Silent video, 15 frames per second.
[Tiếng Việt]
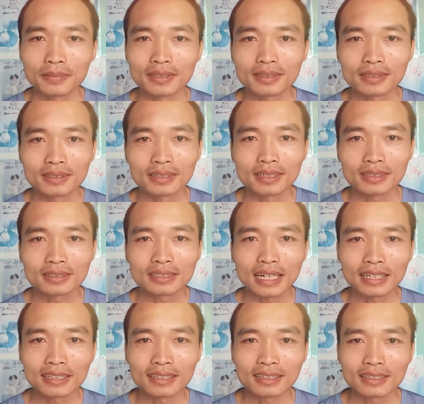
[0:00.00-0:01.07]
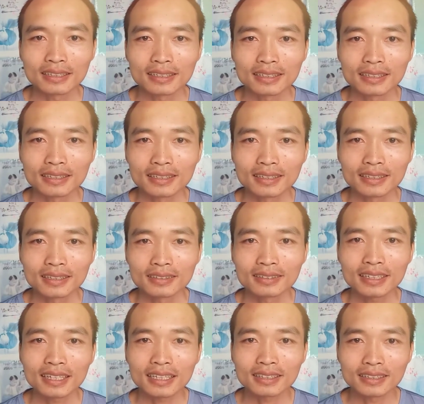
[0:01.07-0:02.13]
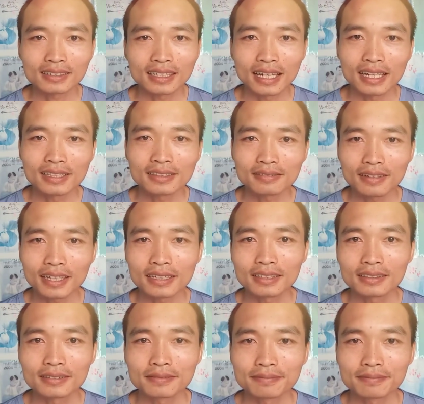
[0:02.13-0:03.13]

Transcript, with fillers: Mình được dạy rất là thực tế như vậy.